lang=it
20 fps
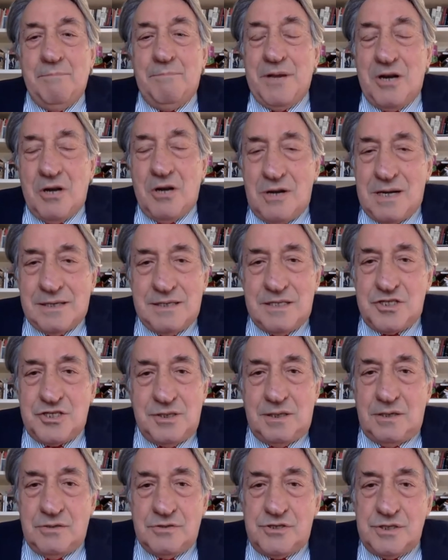però la
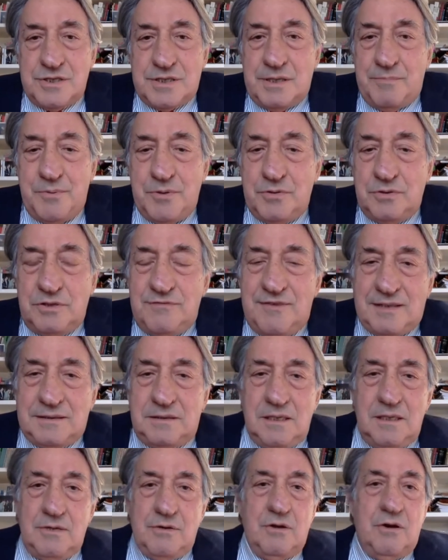crescita non ci sta più.
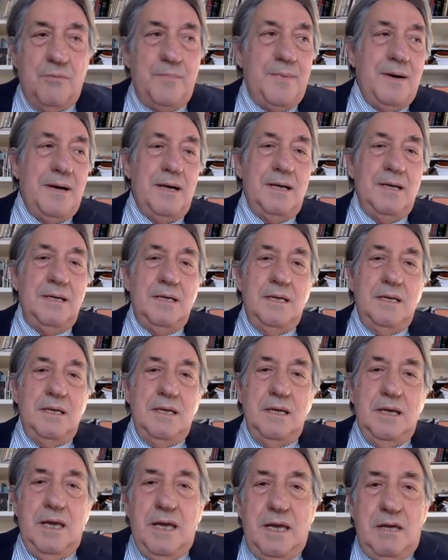Difatti l'Europa
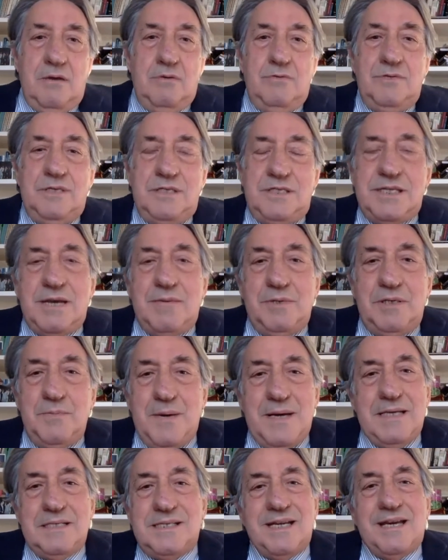è un insieme di
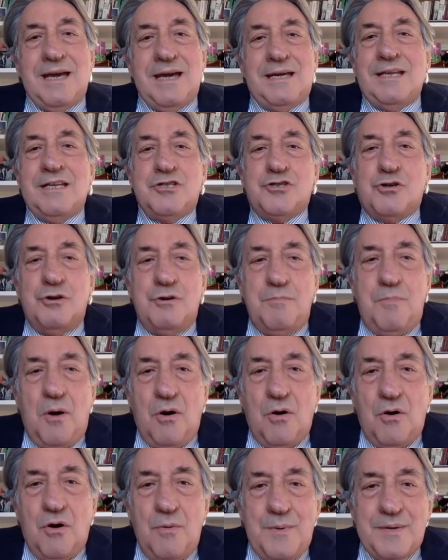paesi che crescono
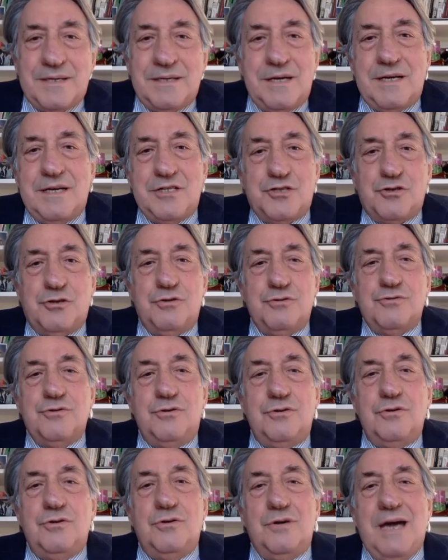poco perché crescono
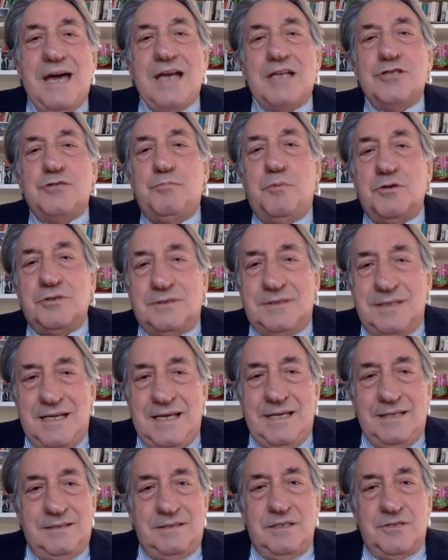solo export
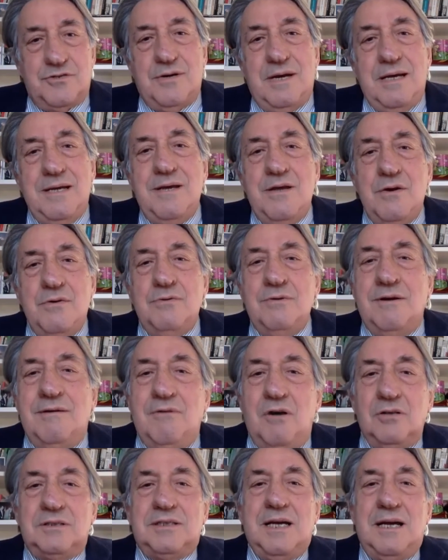led, cioè una
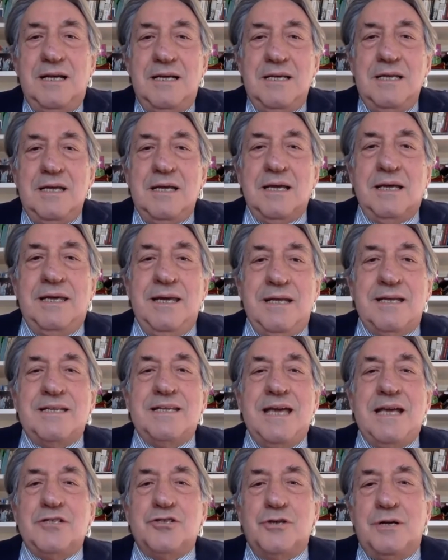volta che
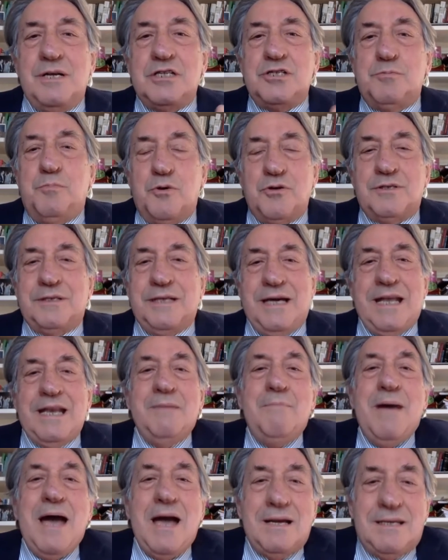riescono a esportare
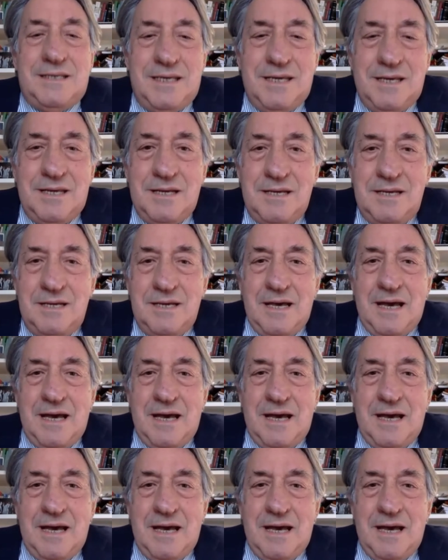macchi